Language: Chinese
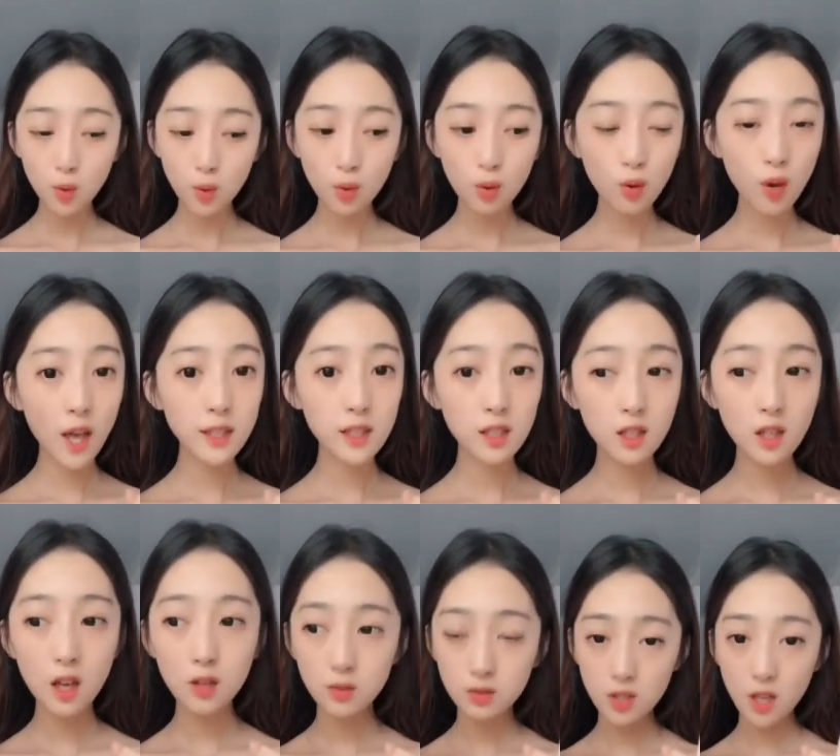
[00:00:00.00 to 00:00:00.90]
不管你
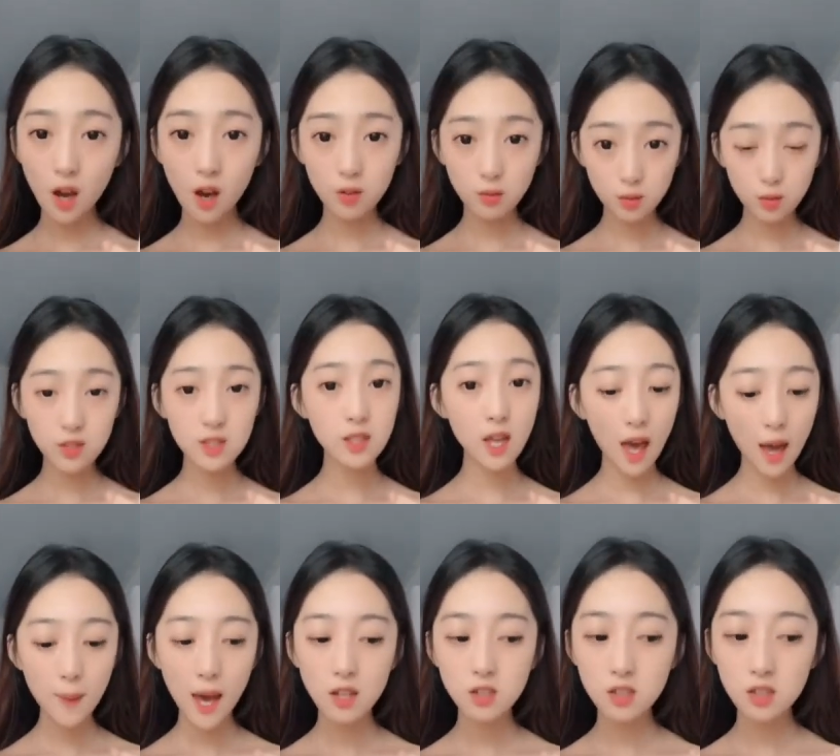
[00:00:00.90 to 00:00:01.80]
跟迪奥、GUCCI、
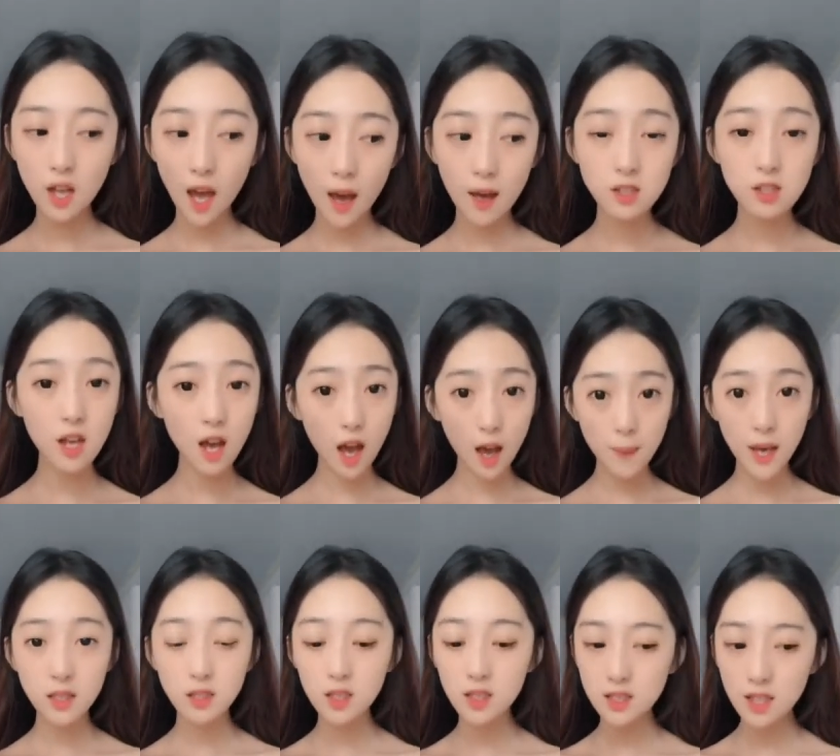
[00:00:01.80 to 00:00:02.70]
爱马仕还是阿
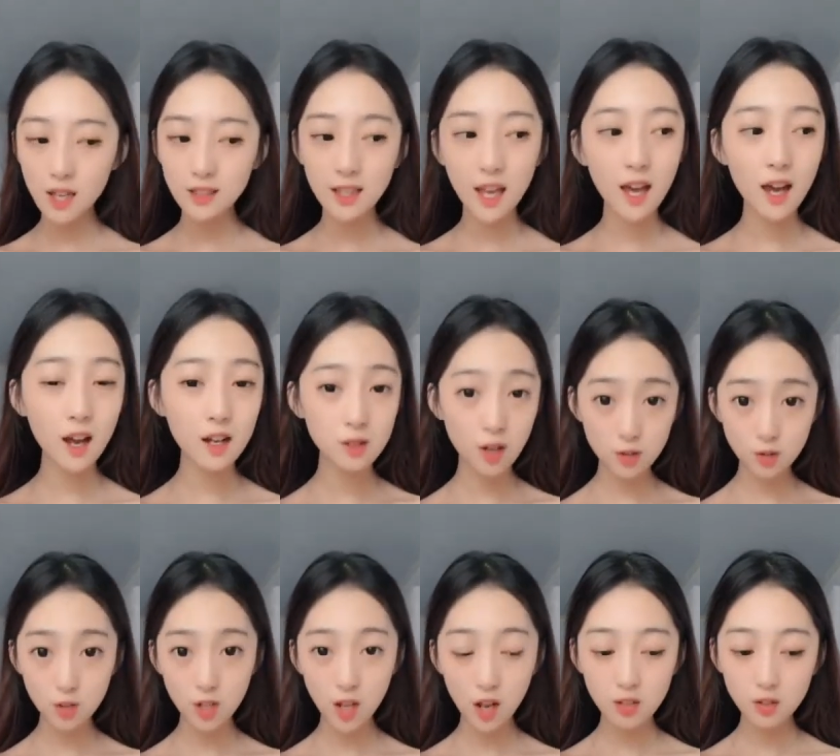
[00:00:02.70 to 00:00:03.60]
玛尼、香奈儿、杨
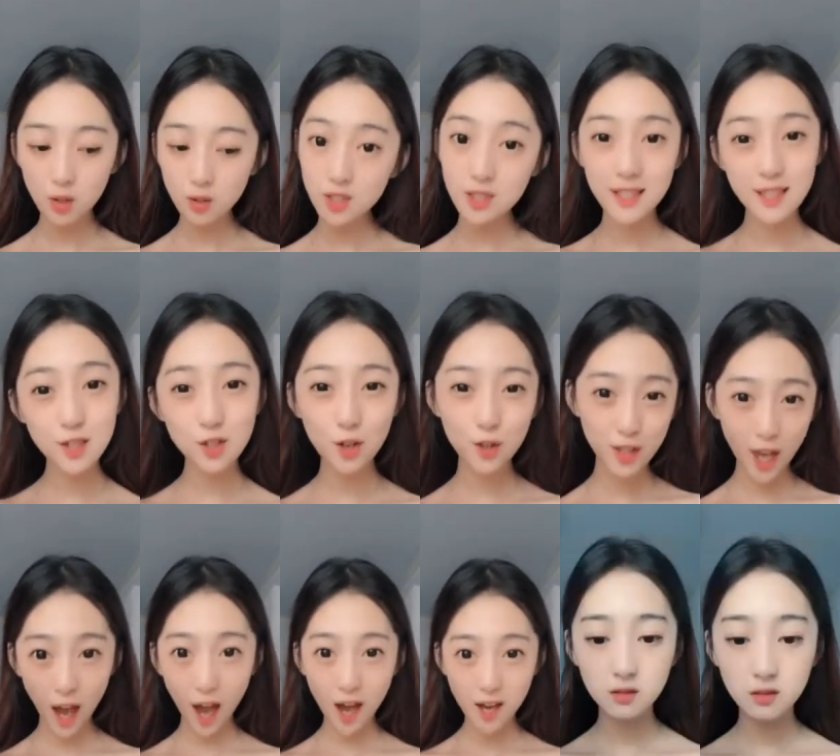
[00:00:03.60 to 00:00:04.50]
树林，都是你重
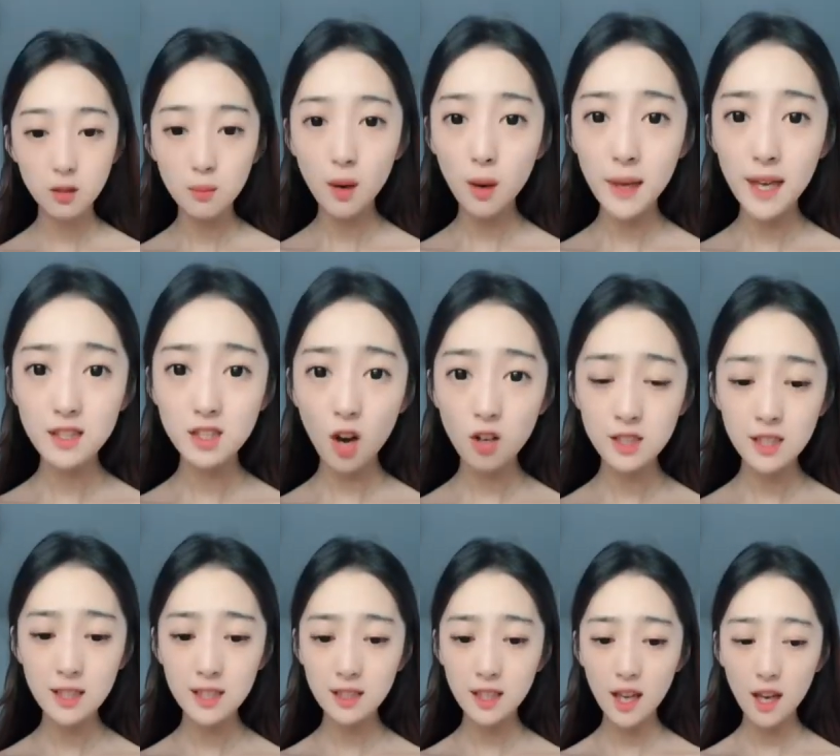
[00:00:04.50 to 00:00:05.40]
要。宝贝，小
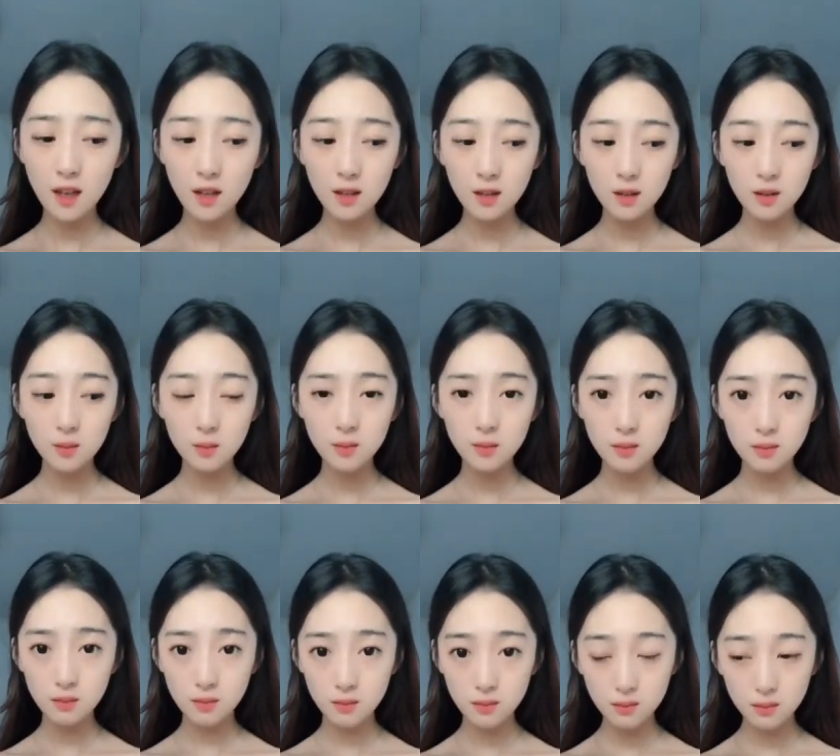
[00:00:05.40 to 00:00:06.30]
心一点，
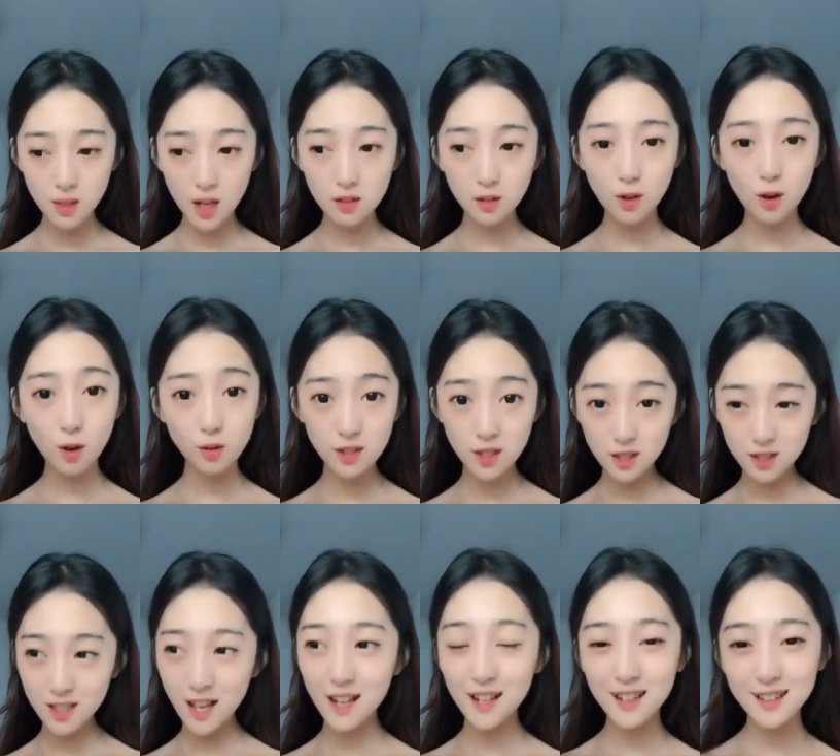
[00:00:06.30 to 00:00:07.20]
别让口红
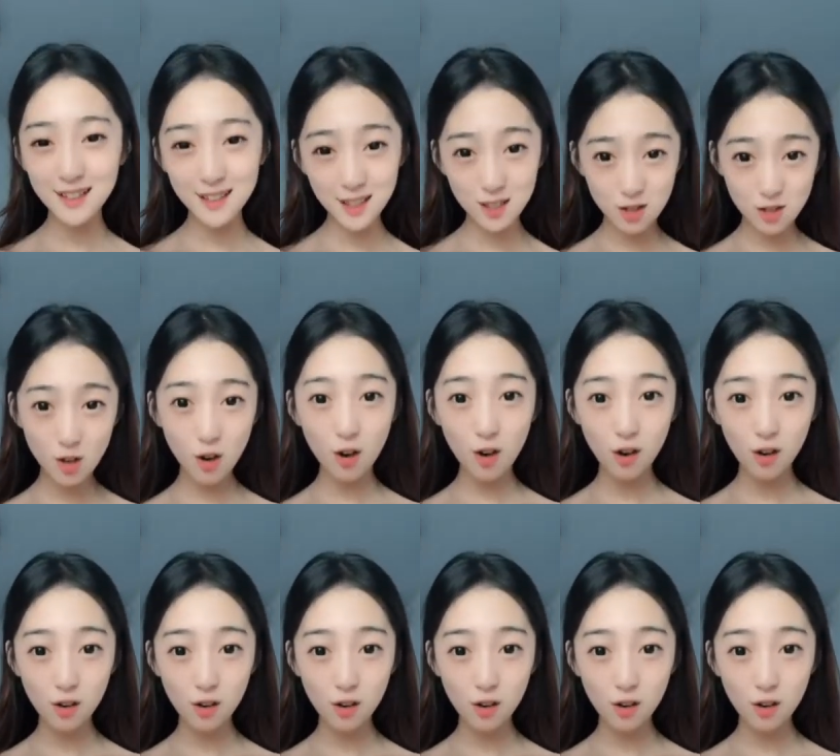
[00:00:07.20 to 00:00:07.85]
蹭脏了你的手。